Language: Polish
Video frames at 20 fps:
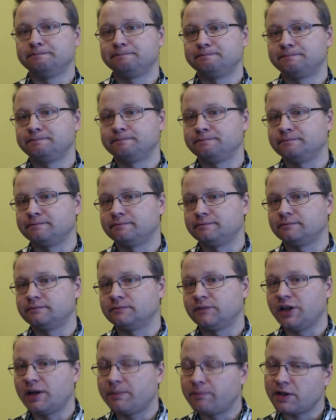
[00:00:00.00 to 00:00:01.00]

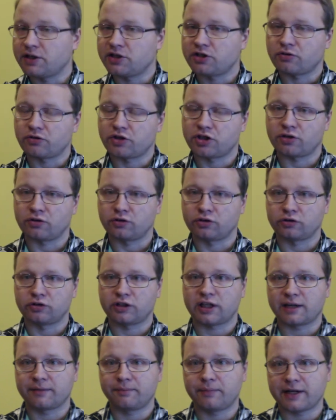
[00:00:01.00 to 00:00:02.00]
Mm, nie będzie on się o
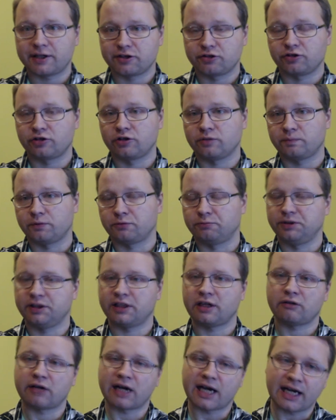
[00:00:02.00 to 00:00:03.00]
to tak bardzo
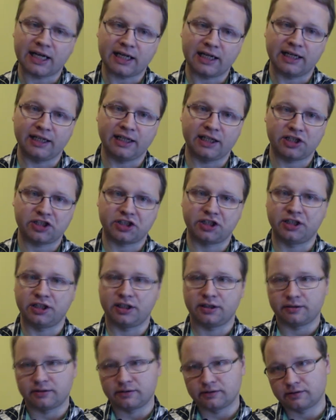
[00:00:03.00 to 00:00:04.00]
dopominał, ale
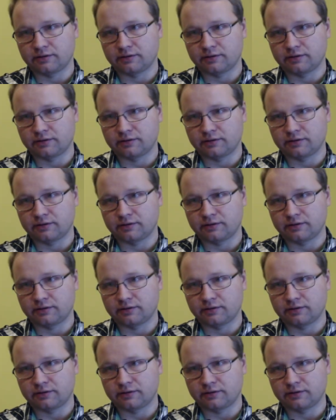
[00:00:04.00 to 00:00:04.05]
jeśli